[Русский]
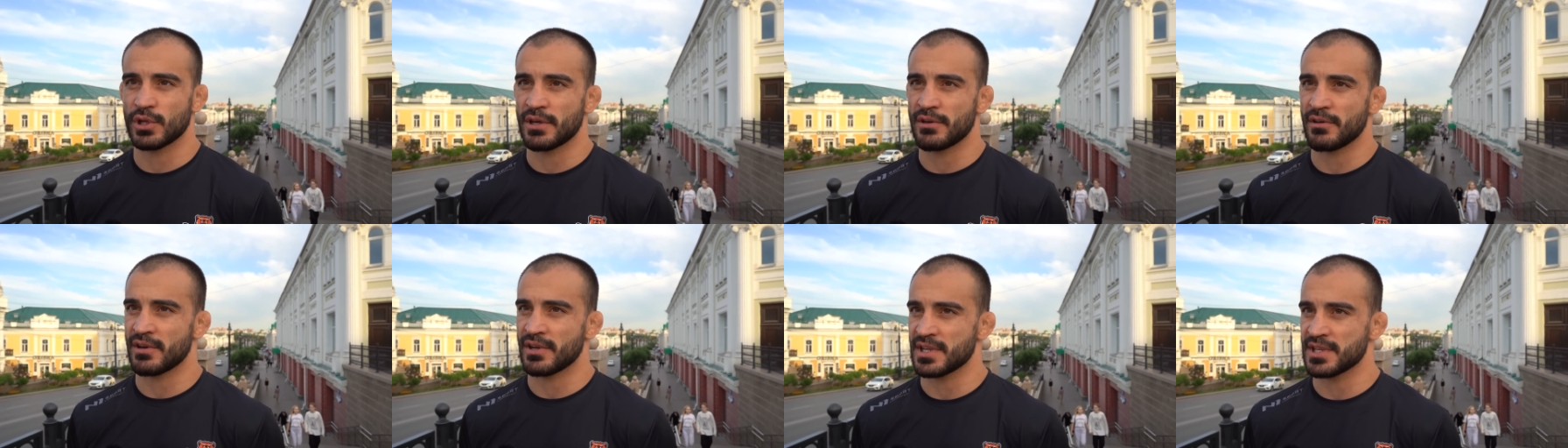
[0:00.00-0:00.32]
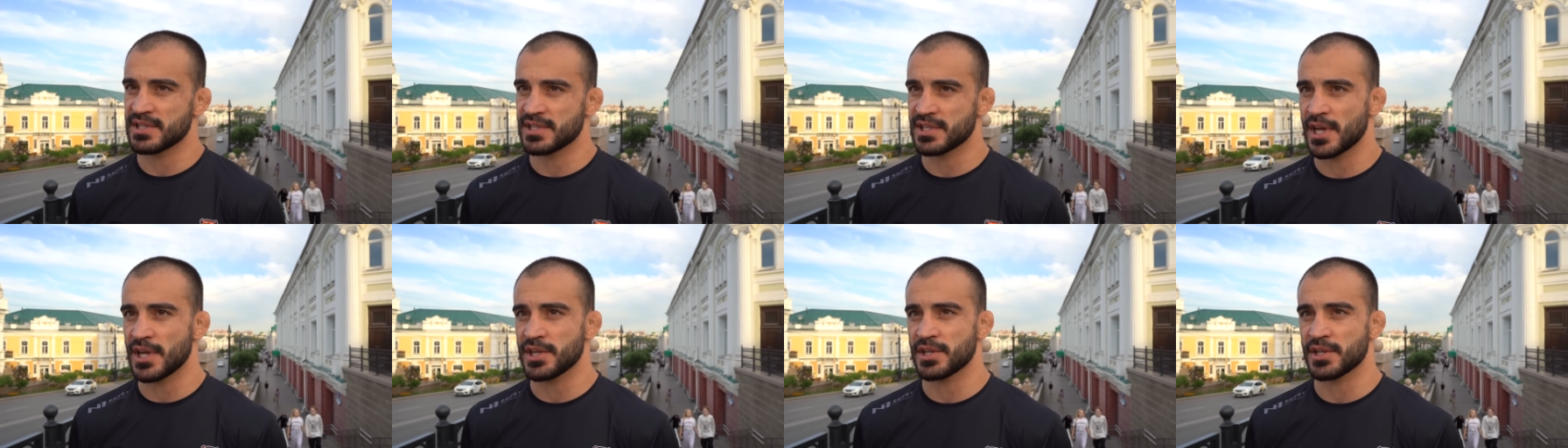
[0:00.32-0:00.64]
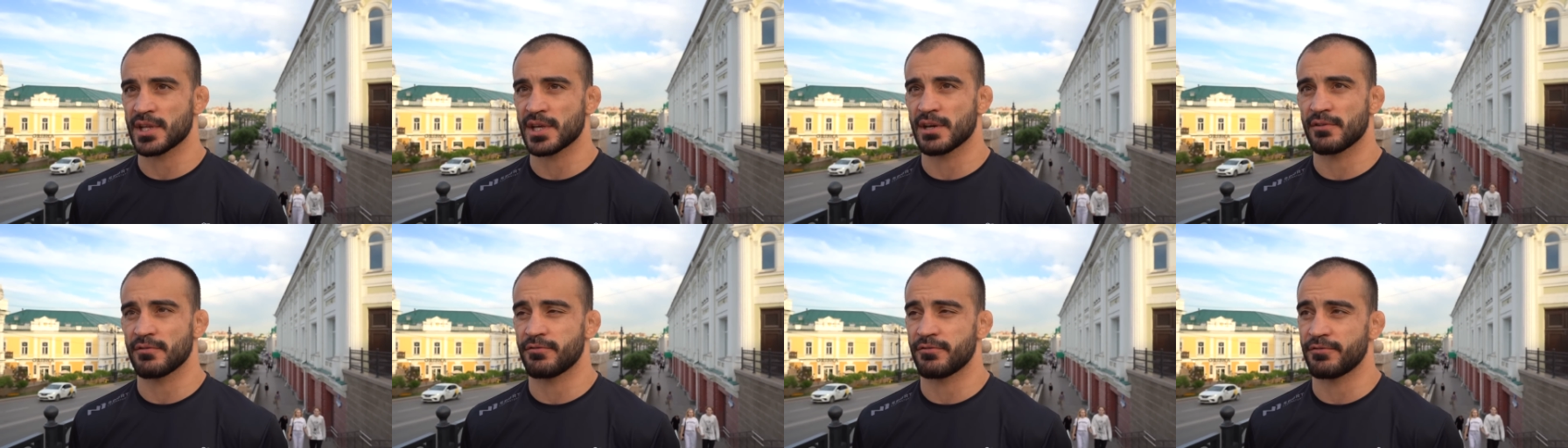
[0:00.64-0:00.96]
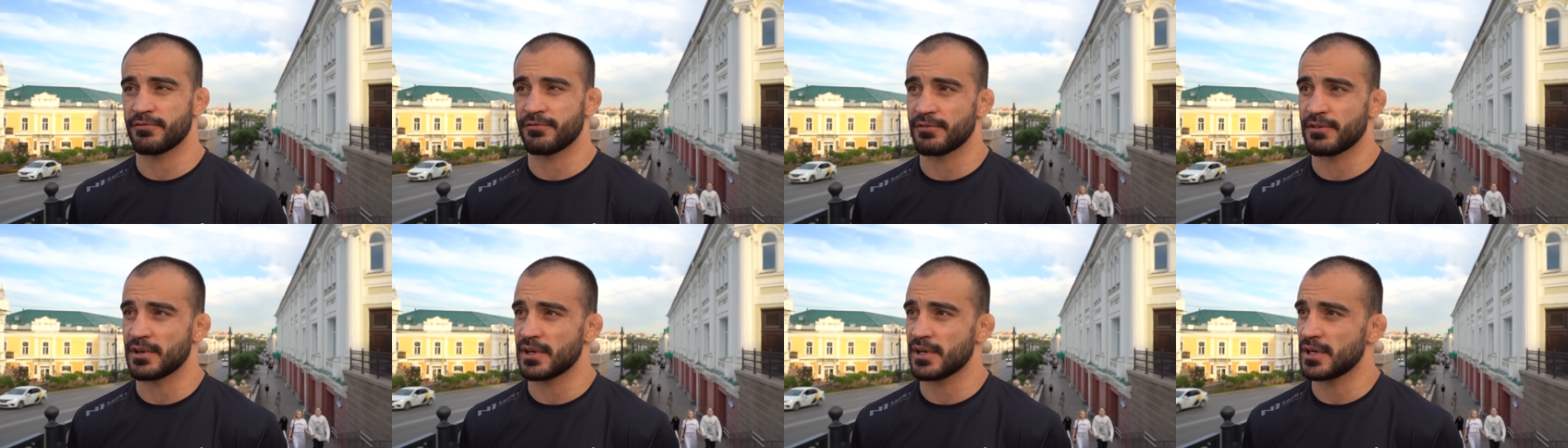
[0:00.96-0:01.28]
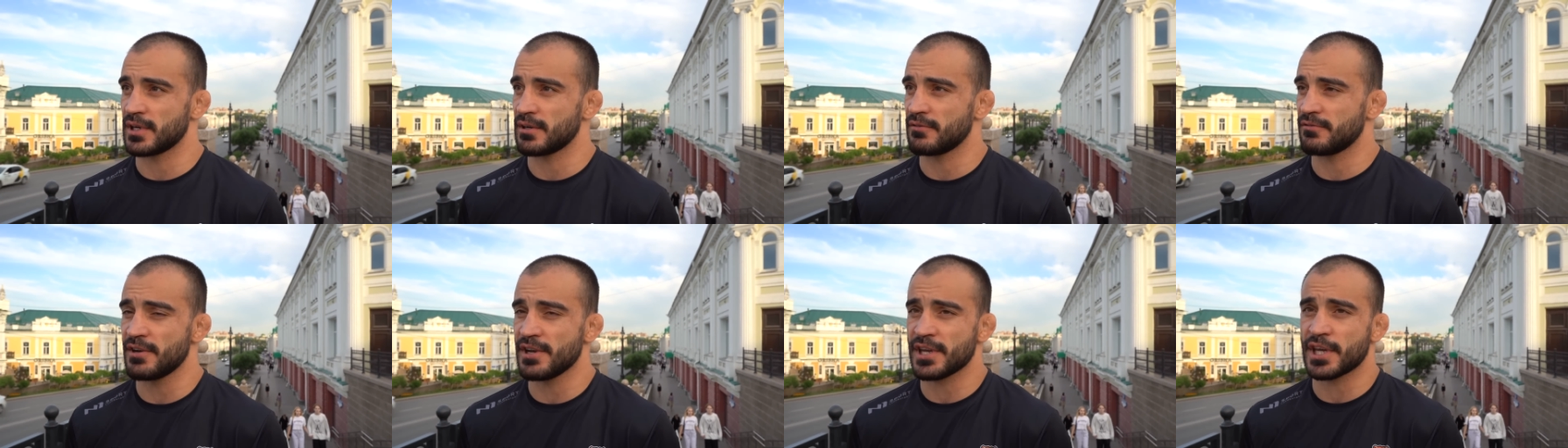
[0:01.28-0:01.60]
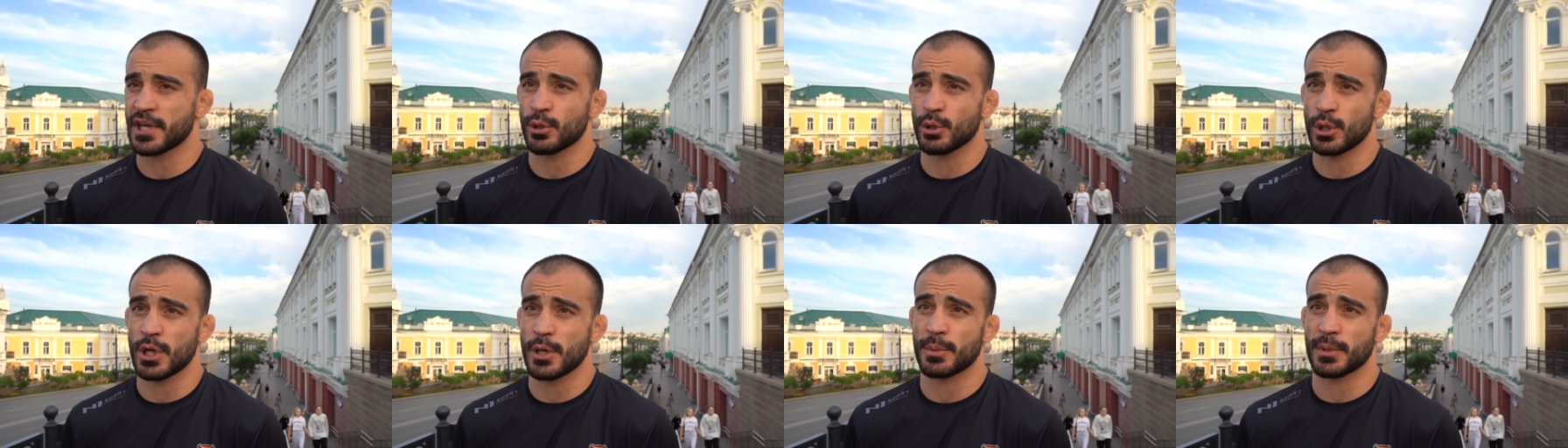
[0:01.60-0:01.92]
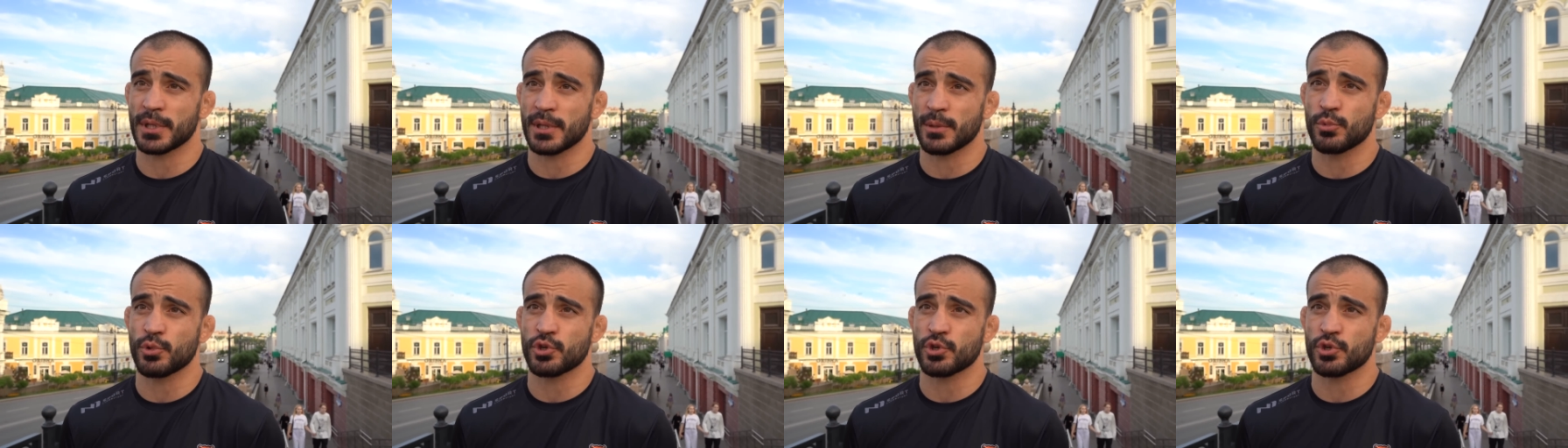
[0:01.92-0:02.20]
его, наверное, из рейтингов выкинули,